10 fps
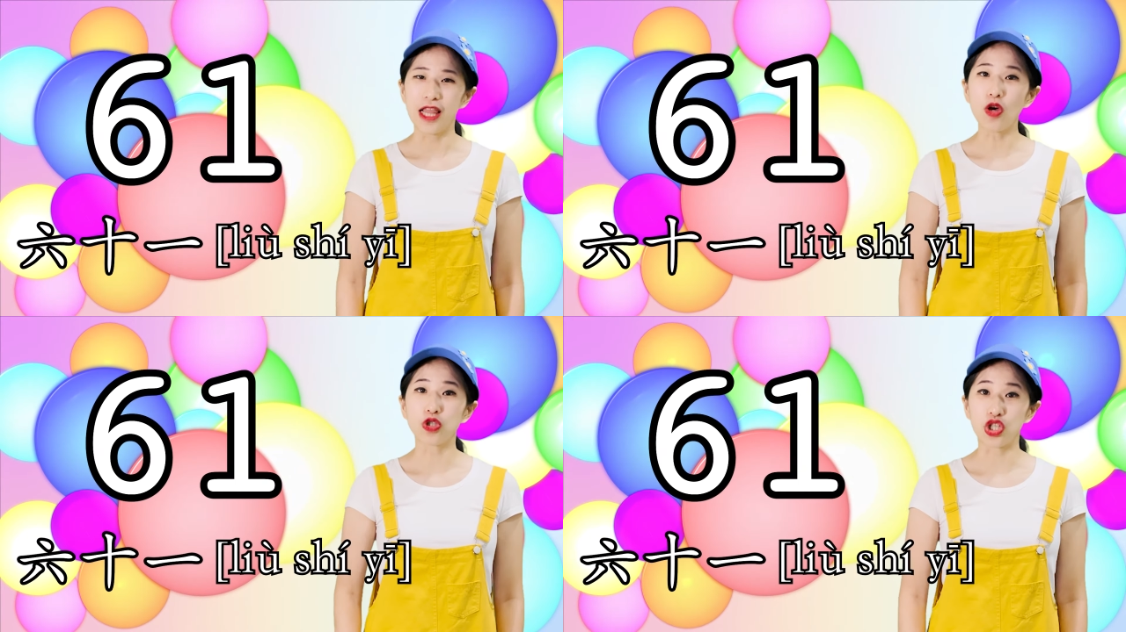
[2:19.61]

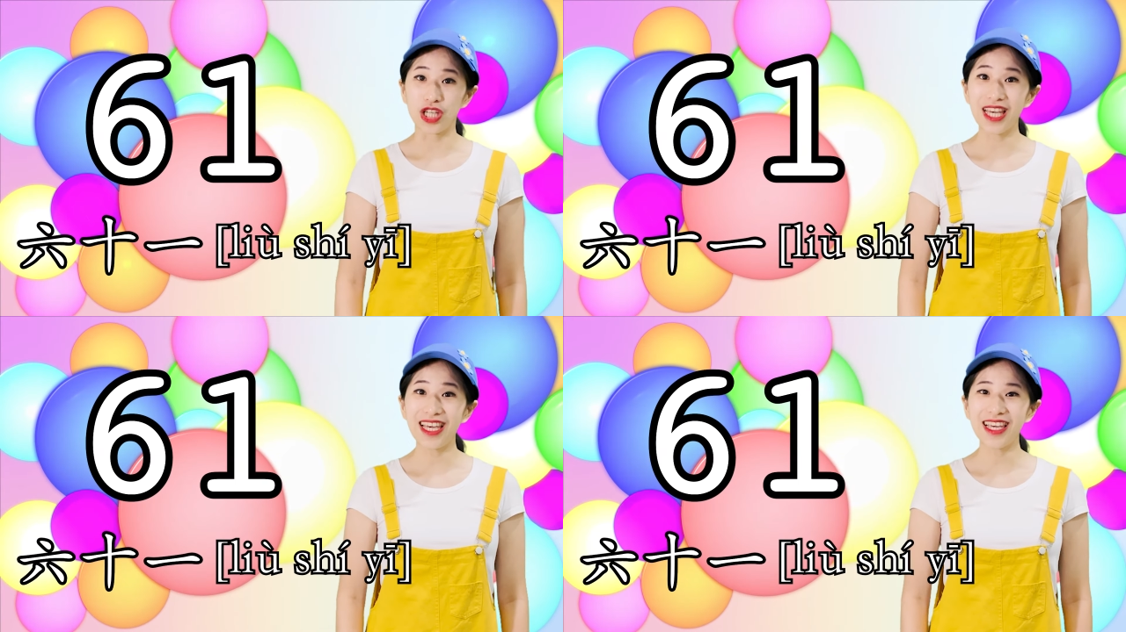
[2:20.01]
六
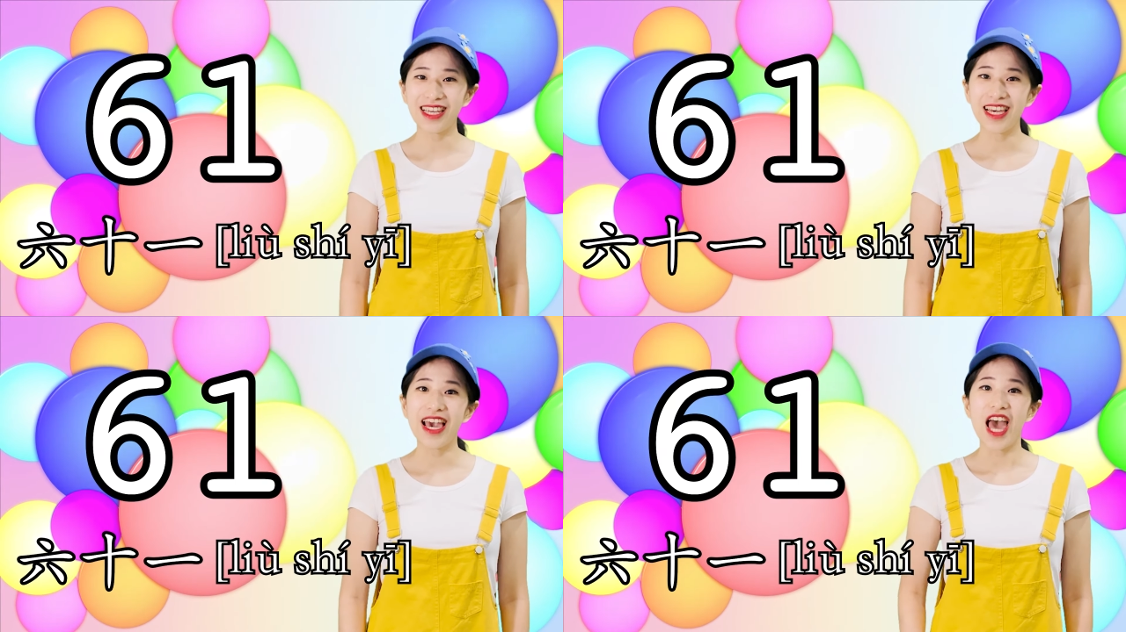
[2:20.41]
十一、
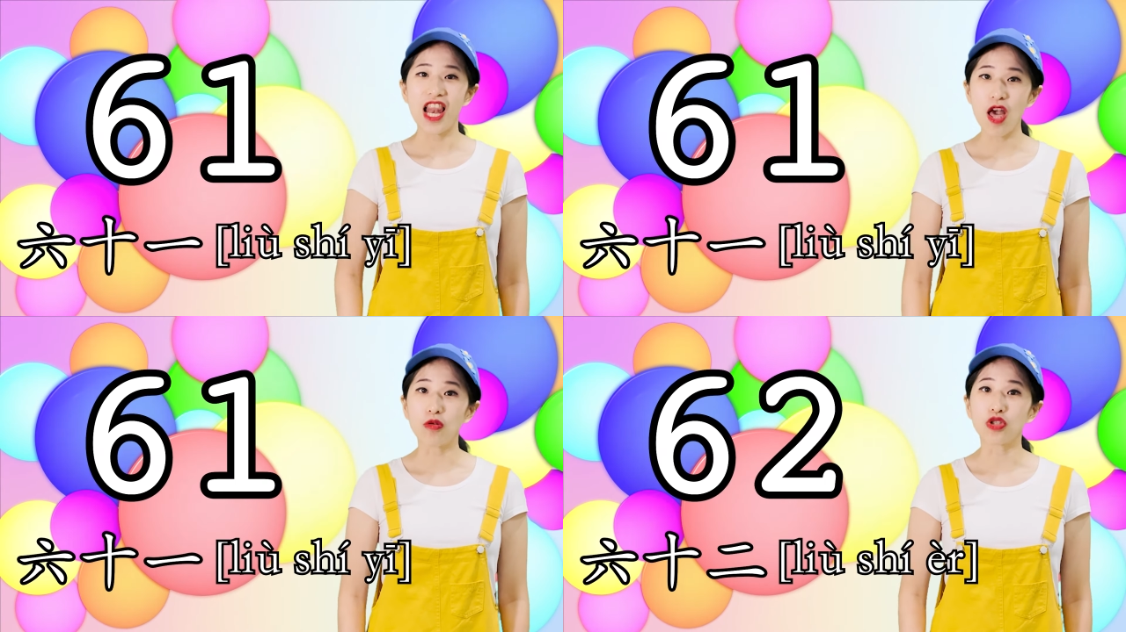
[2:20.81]

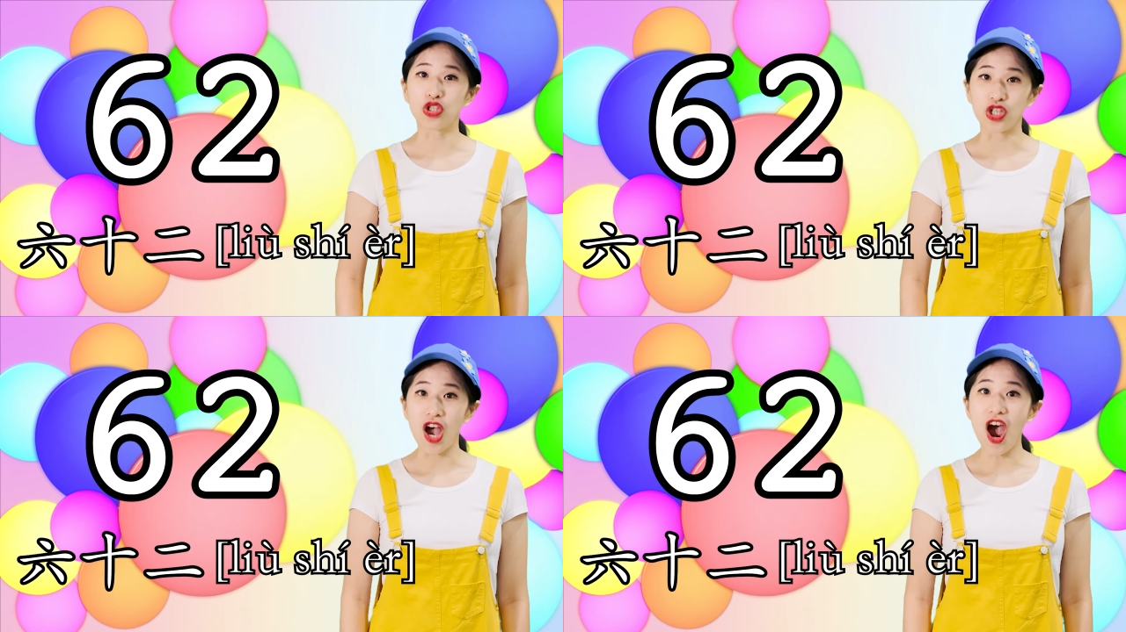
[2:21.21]
六
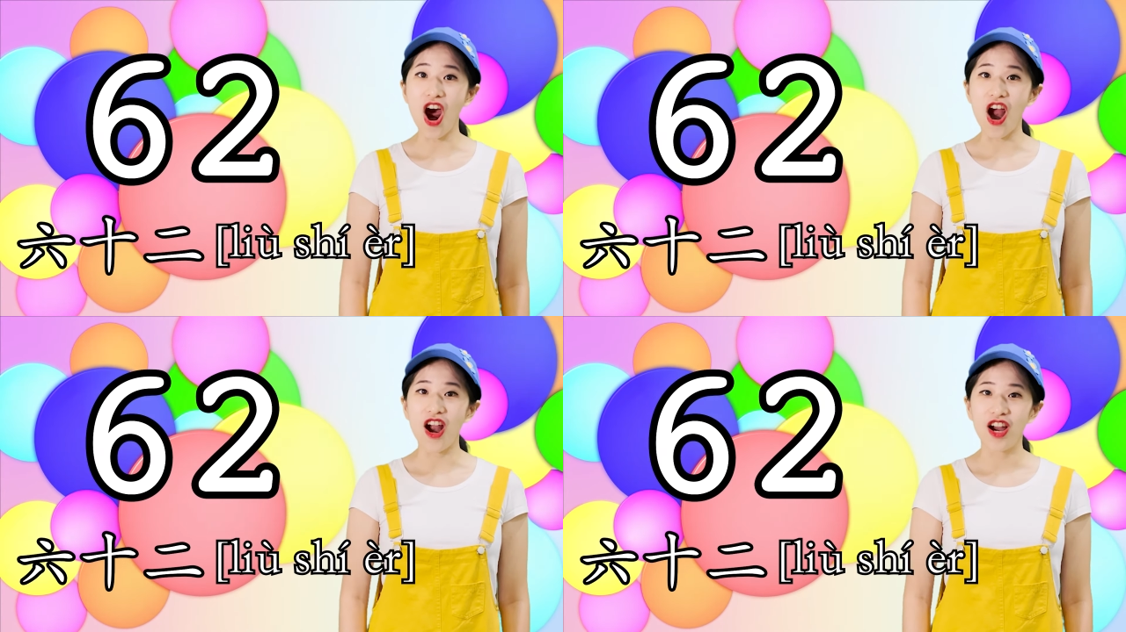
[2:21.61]
十
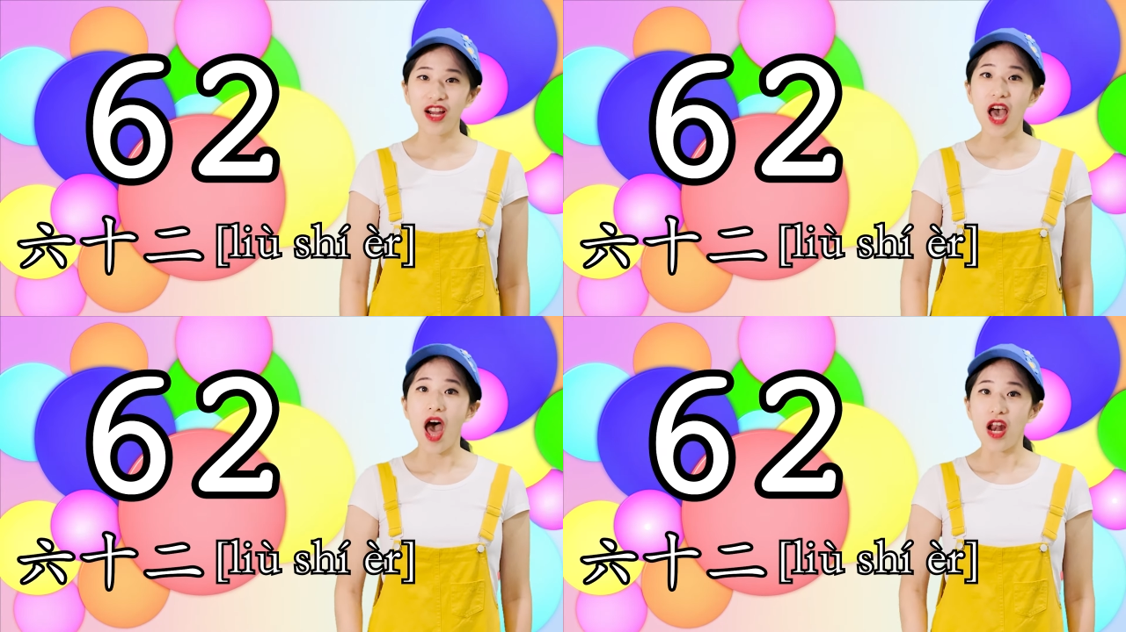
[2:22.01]
二、
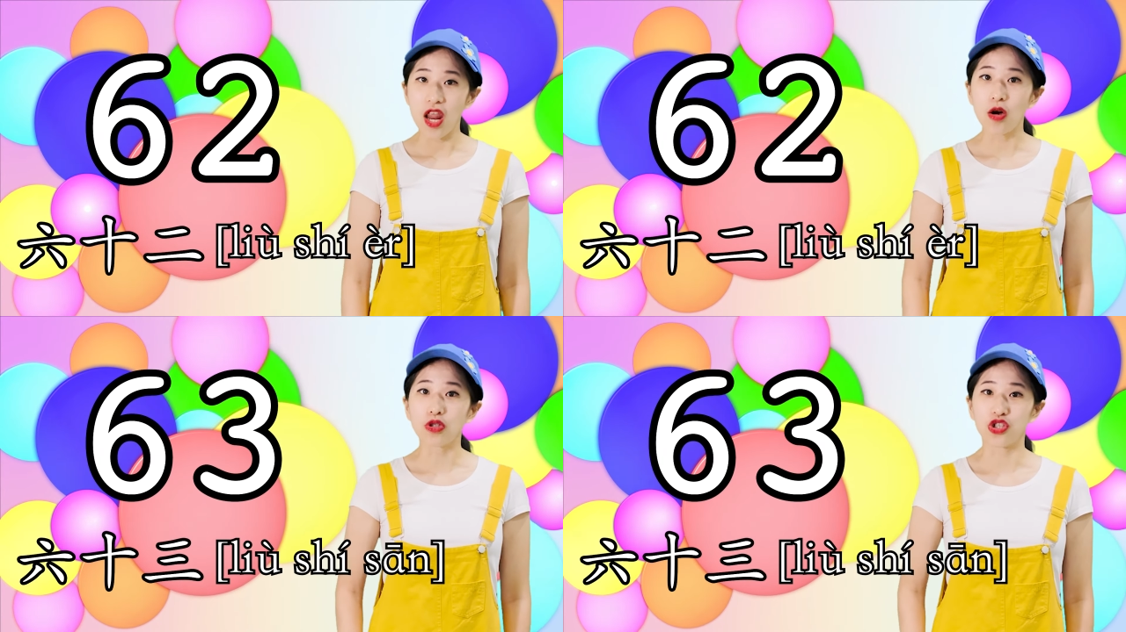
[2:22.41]

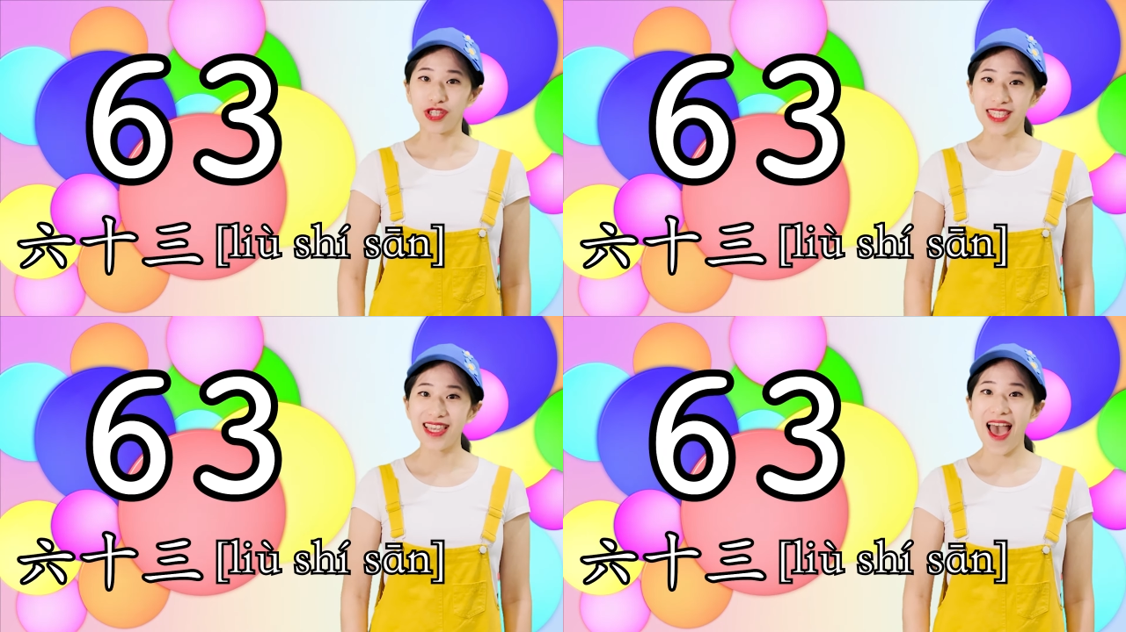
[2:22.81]
六
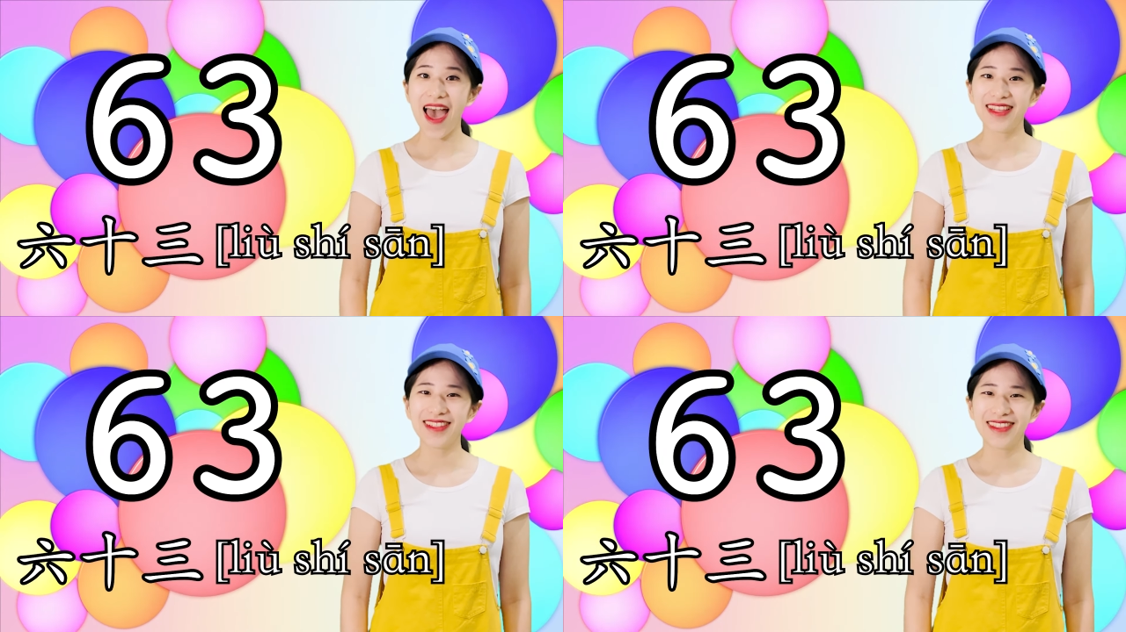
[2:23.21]
十
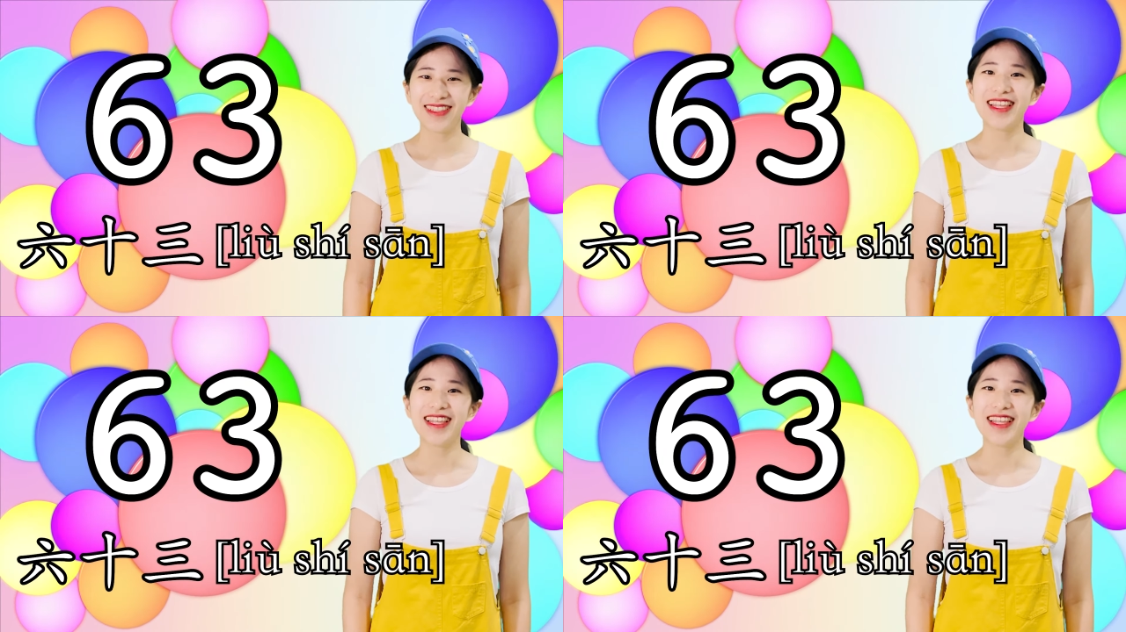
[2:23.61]
三、